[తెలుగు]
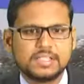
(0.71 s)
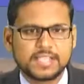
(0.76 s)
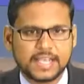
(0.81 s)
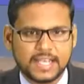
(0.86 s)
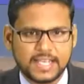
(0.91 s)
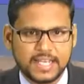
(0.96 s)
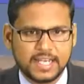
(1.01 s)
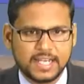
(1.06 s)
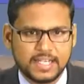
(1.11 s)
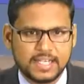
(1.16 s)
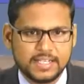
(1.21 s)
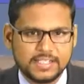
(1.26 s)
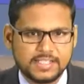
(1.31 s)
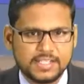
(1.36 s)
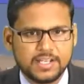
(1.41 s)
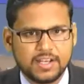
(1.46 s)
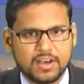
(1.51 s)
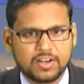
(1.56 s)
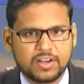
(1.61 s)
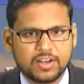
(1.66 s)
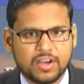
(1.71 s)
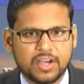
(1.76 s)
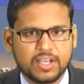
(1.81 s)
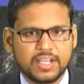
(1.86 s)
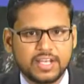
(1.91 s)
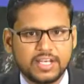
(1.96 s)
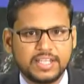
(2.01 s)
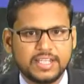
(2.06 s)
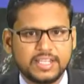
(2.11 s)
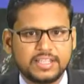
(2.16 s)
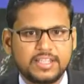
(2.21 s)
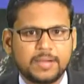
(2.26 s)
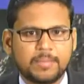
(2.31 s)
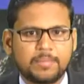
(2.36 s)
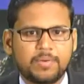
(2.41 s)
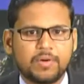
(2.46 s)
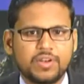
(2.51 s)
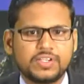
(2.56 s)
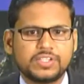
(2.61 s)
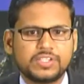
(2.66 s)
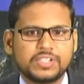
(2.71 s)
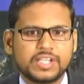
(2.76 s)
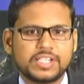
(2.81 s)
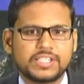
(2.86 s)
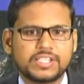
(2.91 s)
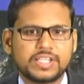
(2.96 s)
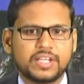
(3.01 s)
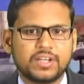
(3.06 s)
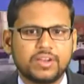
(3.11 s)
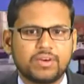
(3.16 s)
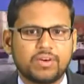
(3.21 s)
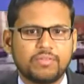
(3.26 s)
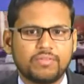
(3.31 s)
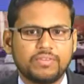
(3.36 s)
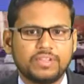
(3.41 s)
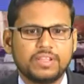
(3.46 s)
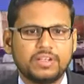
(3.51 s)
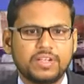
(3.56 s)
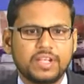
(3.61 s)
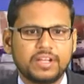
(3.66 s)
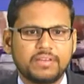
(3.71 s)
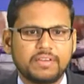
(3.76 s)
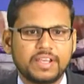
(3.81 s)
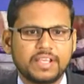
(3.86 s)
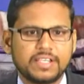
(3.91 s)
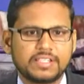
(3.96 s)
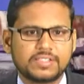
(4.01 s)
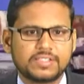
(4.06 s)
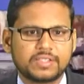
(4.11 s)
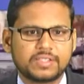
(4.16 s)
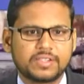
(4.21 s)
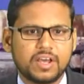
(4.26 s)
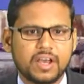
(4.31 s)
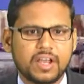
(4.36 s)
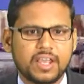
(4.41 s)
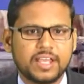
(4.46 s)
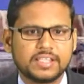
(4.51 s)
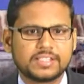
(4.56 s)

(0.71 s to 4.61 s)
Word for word: సంగారెడ్డి జిల్లా నాగిల్గిద్ద పోలీస్ స్టేషన్ లో విధులు నిర్వహిస్తున్న